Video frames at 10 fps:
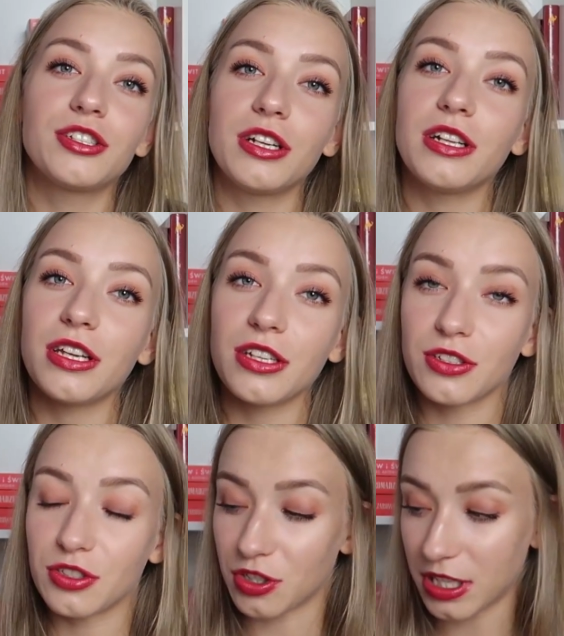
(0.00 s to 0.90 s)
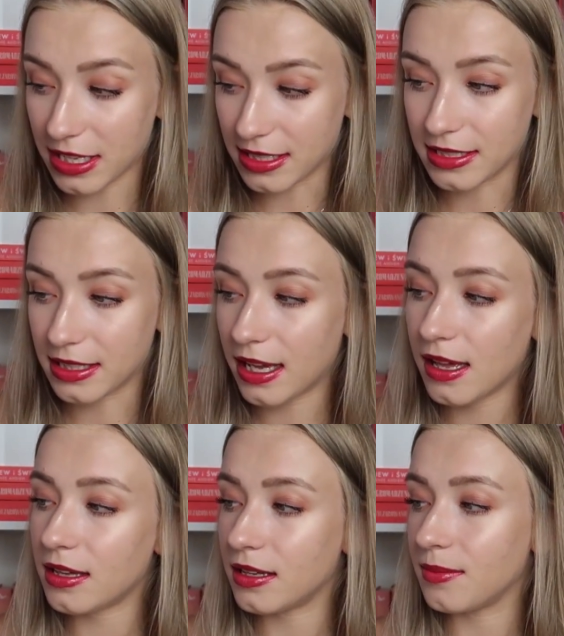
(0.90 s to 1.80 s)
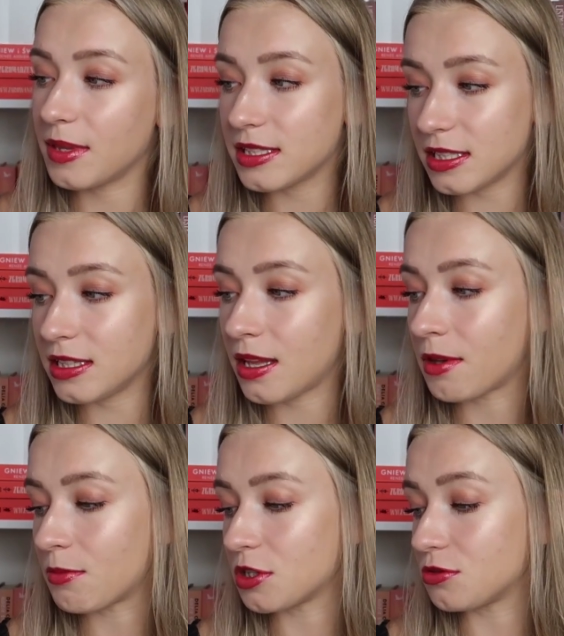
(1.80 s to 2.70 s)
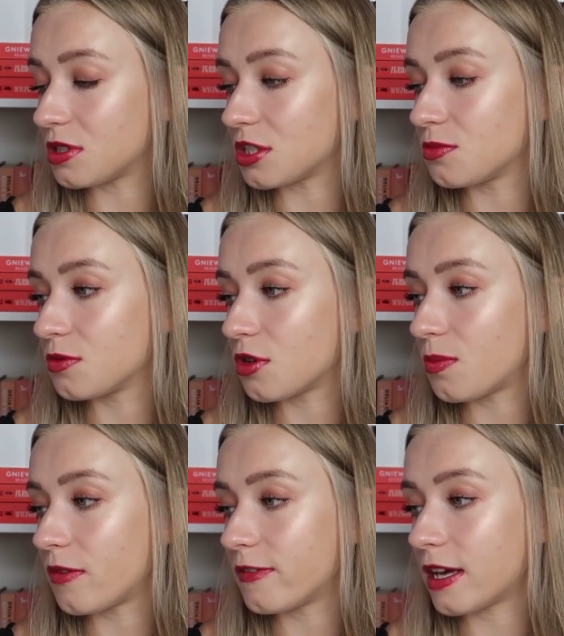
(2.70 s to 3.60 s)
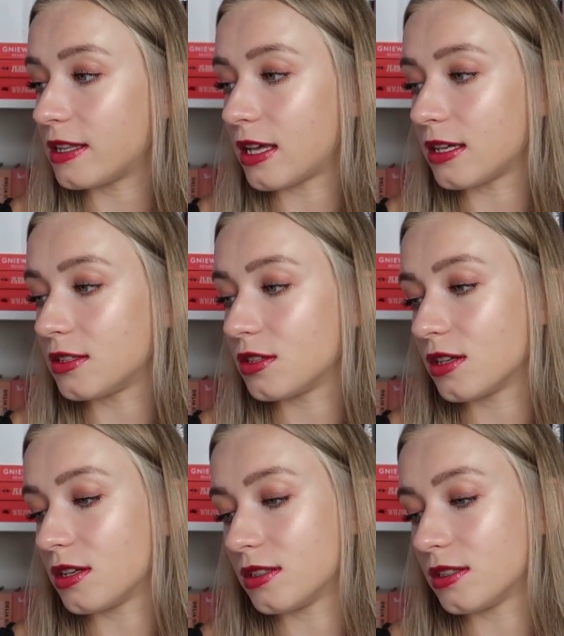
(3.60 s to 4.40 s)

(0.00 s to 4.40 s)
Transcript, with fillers: czyli Johna Greena. E, między innymi, bo jest tu też zbiór opowiadań